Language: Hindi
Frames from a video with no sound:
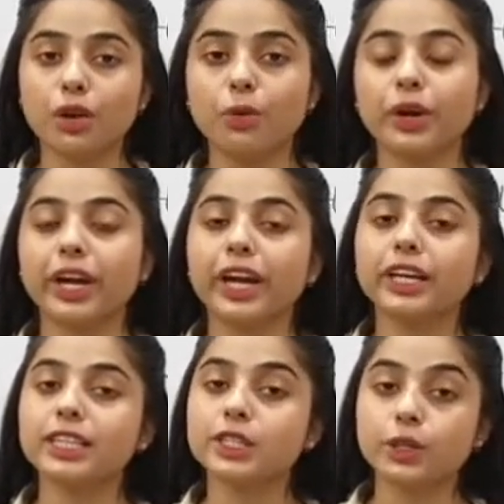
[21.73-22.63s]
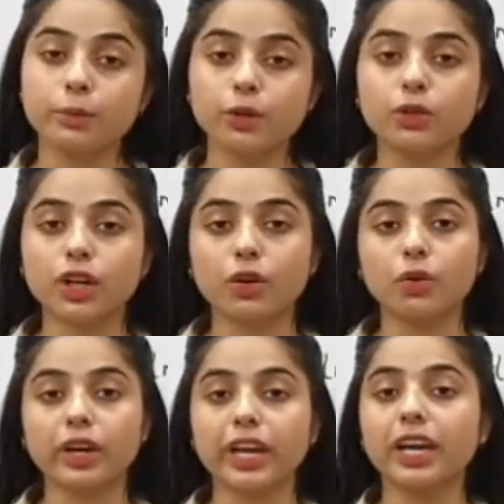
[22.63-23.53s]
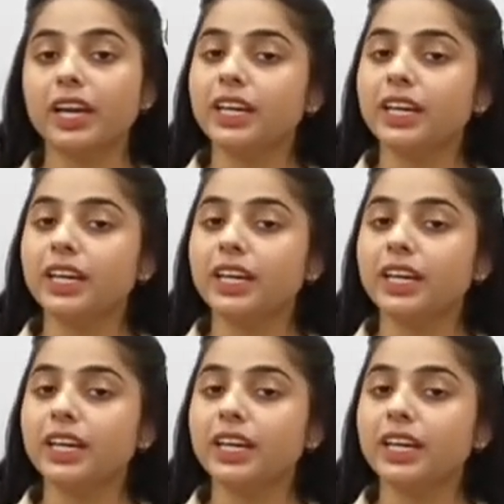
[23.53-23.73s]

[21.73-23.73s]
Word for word: करोगे डिस्ट्रीब्यूट करोगे